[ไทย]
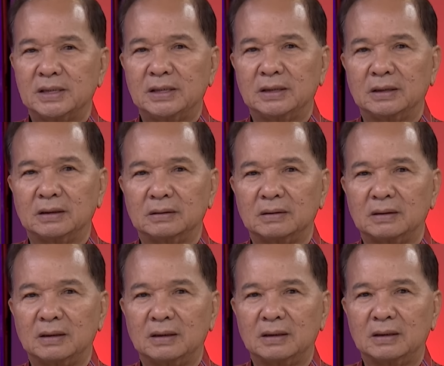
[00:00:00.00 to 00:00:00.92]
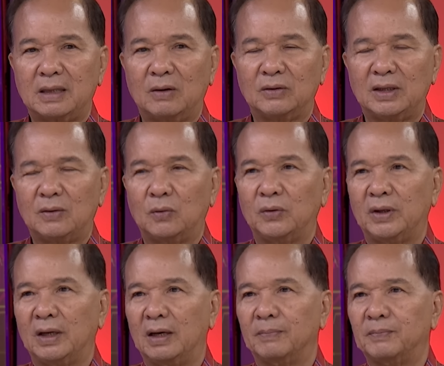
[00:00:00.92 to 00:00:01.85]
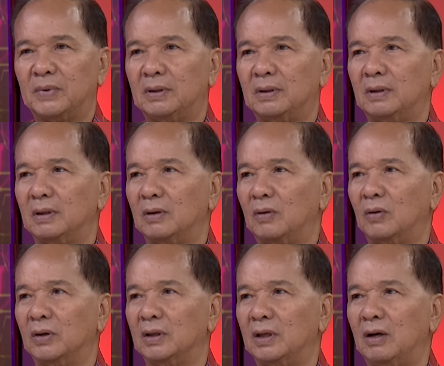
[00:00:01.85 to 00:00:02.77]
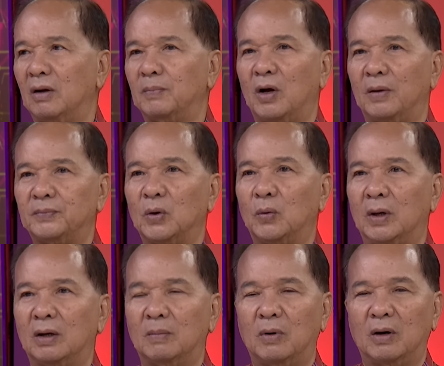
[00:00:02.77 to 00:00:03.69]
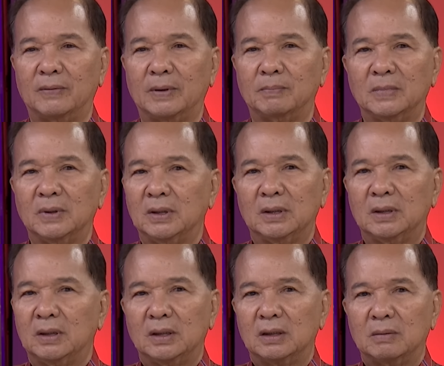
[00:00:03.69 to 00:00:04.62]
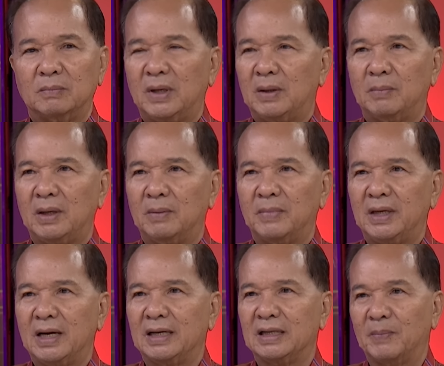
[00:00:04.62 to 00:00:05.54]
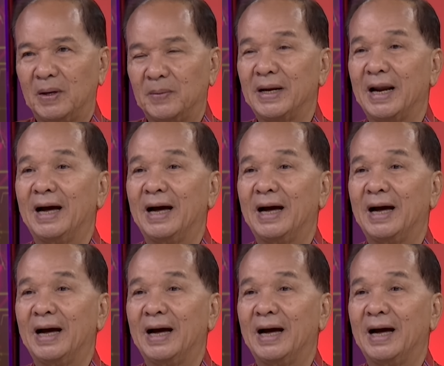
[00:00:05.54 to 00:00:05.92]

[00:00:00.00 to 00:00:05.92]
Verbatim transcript: ซึ่งเท่าที่คุยกับคนที่รอบๆตัวก็บอกว่าไม่น่าจะเป็น